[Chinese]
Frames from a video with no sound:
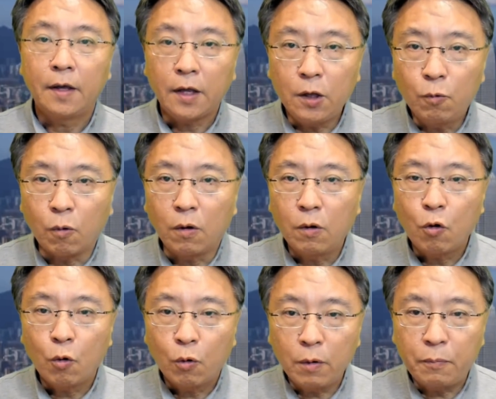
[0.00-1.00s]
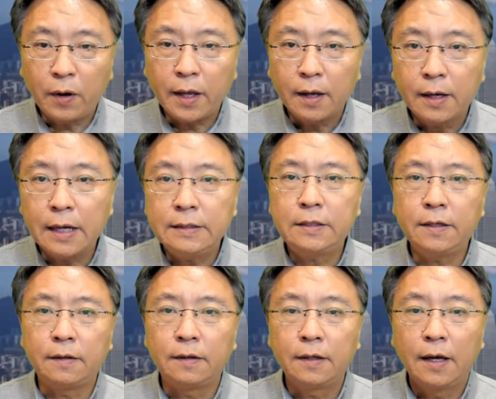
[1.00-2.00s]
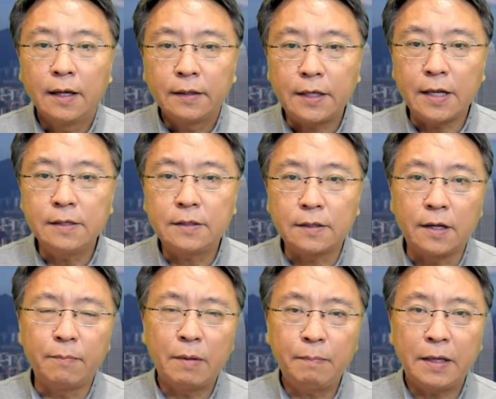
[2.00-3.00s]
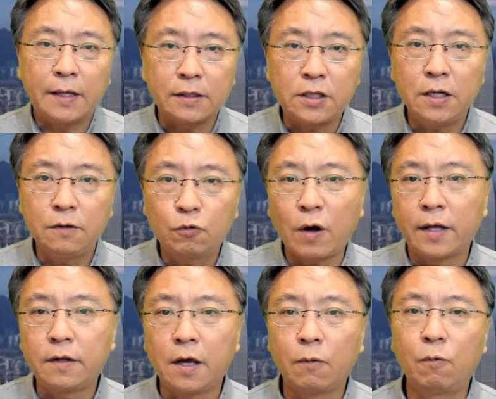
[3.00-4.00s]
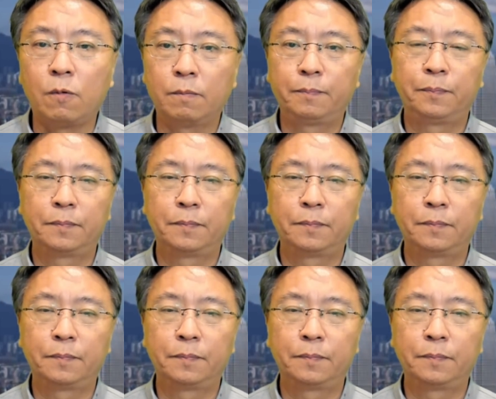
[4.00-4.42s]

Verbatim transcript: 英国会不会跟进停止人民币的清算业务？